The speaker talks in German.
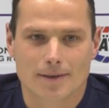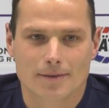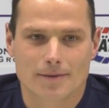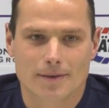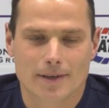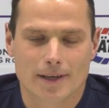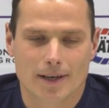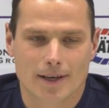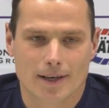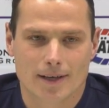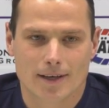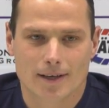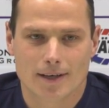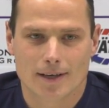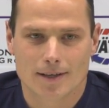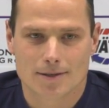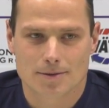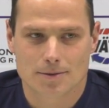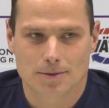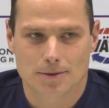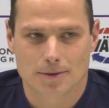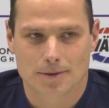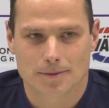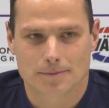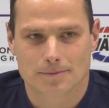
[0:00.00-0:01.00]
Ja,
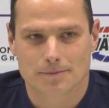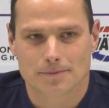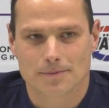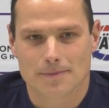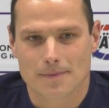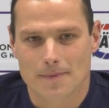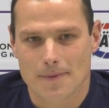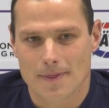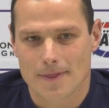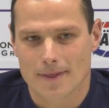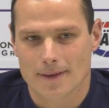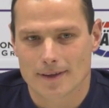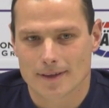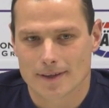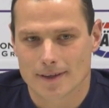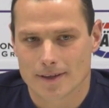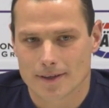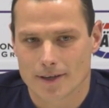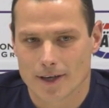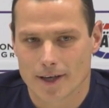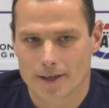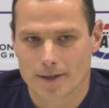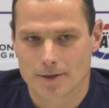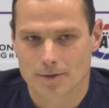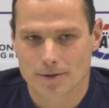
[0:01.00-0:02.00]
also der
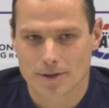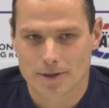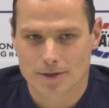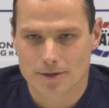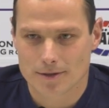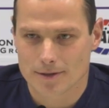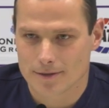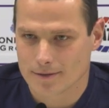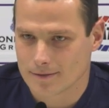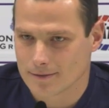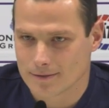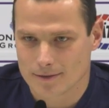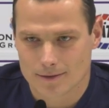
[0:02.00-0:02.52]
Janni und ich, auch